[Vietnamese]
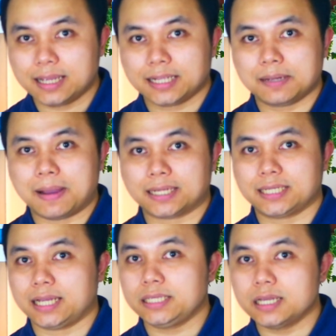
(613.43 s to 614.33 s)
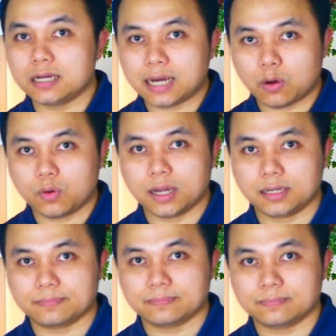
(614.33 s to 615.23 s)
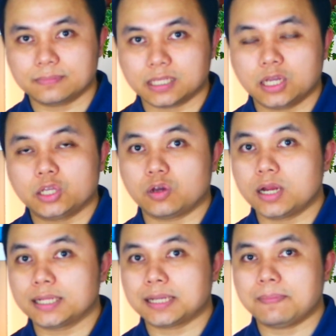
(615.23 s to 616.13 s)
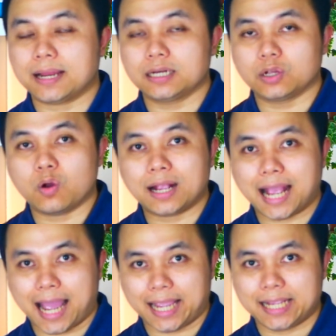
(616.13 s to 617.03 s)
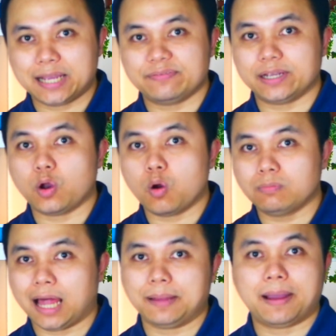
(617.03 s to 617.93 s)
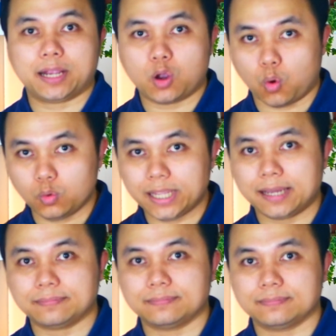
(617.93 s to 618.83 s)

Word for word: các bạn sẽ nhớ lâu hơn cho nên các bạn đừng có ngại cái việc ôn lại bài cũ nha